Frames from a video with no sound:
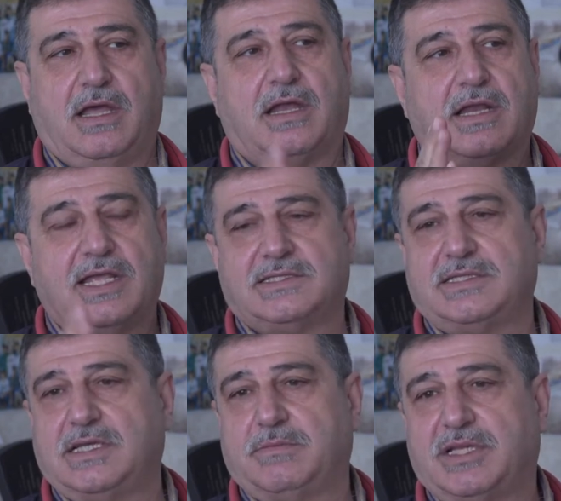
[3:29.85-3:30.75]

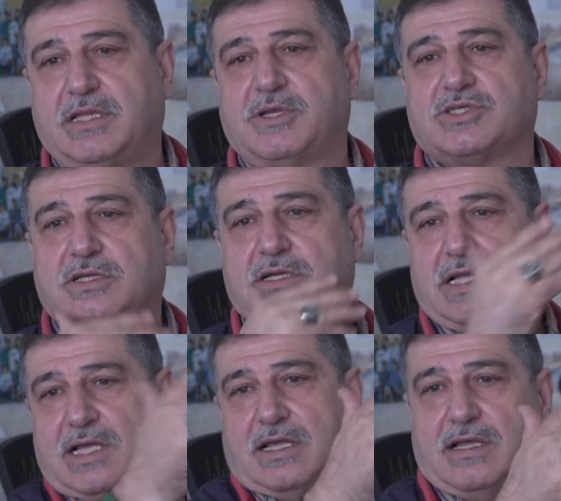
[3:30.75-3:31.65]
الرئيسيه من دمشق
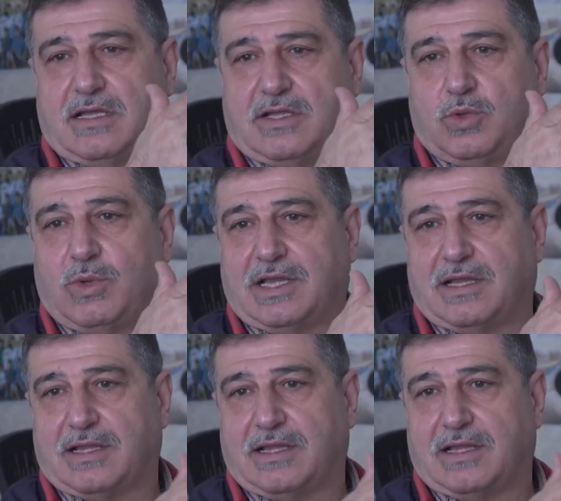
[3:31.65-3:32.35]
الى دول